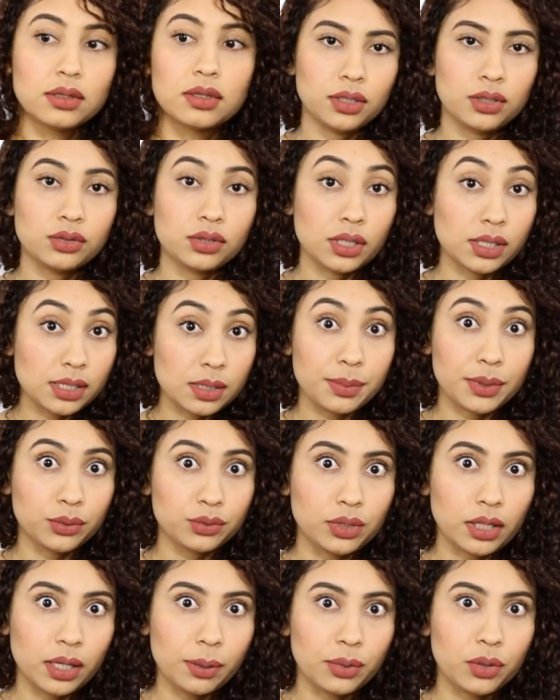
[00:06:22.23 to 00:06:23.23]
Y ustedes se
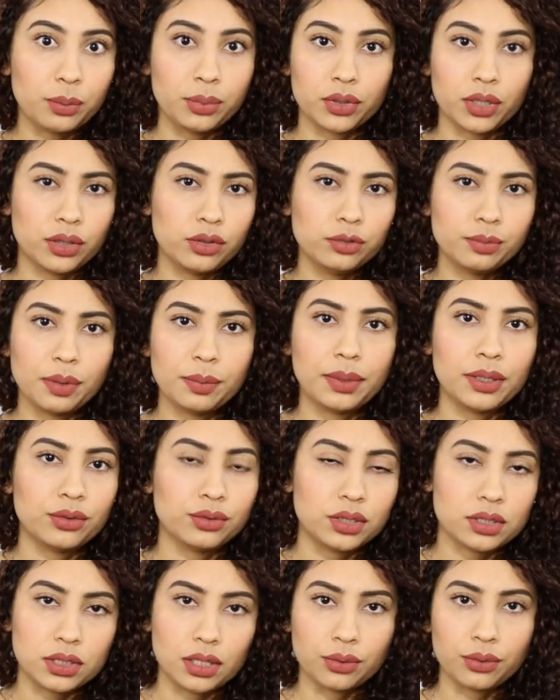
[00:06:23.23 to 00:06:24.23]
preguntarán, pero ¿por qué tu papá no
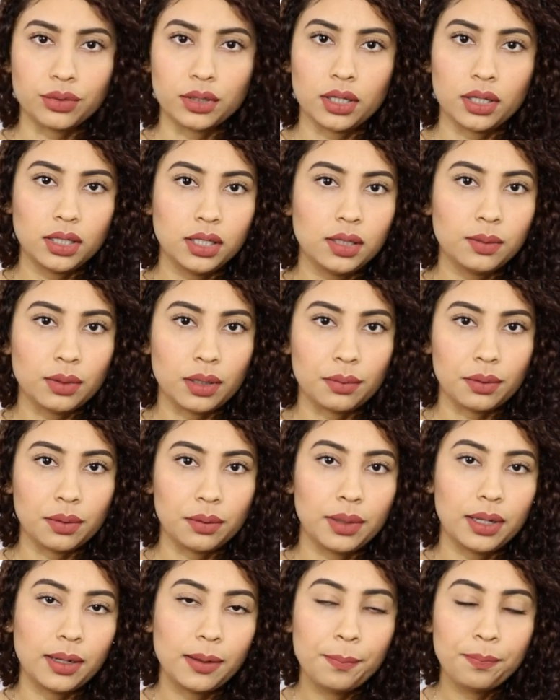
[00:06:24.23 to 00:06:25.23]
te sacó de ahí? Bla, bla,
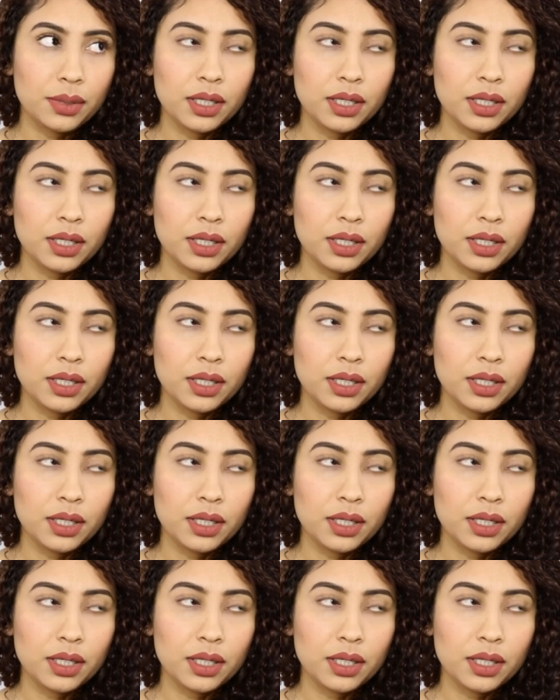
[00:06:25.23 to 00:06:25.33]
bla.